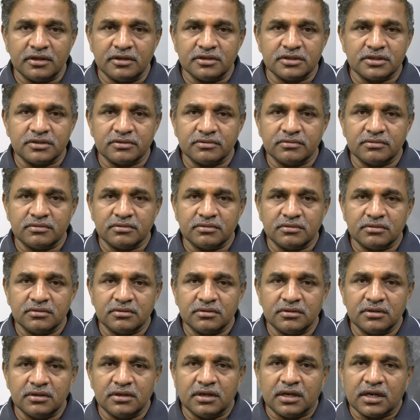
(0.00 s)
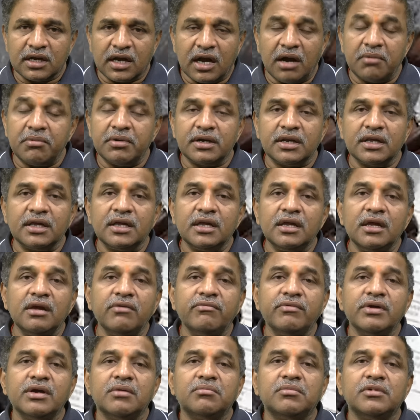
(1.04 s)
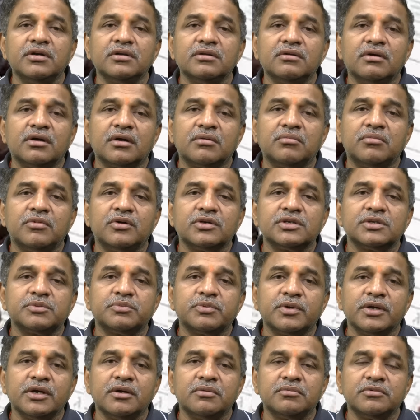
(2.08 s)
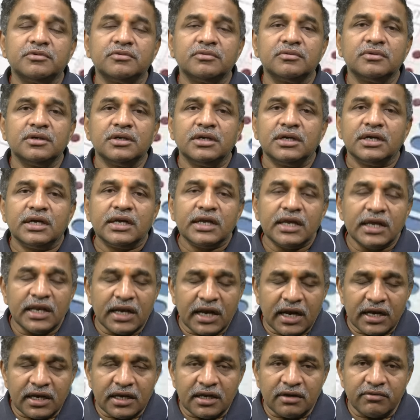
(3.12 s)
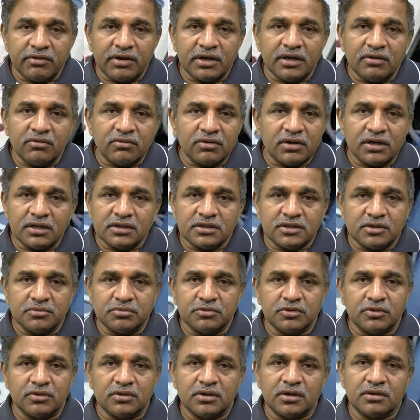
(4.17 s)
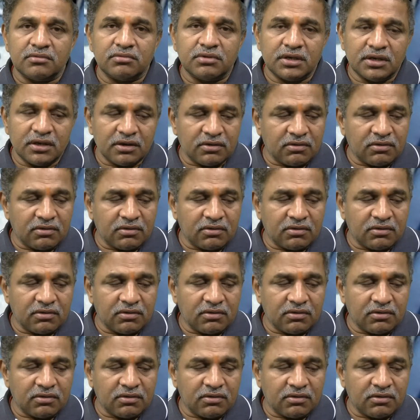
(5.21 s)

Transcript: తెలుసు కాబట్టి ఈవీఎంల ద్వారా మోసపోయాము ఇలాంటివన్నీ కూడా చెబుతున్నటువంటి